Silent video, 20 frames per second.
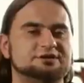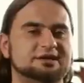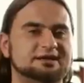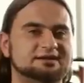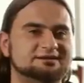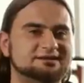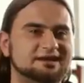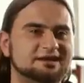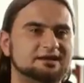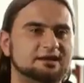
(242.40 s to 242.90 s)

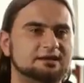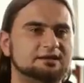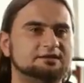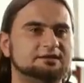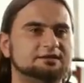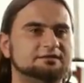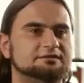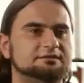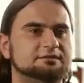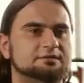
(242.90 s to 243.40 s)
stehen dann
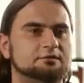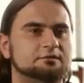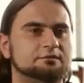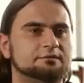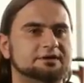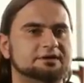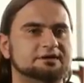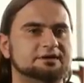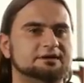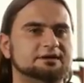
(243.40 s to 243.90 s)
allerdings wiederum
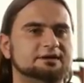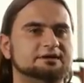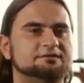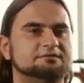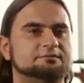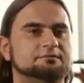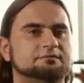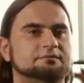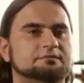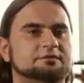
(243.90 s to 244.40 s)
in der
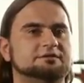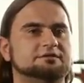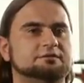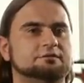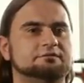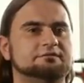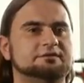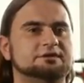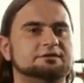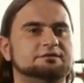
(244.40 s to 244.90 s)
nächsten
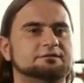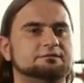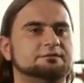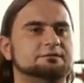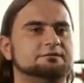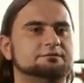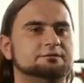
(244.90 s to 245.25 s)
Mission wieder zur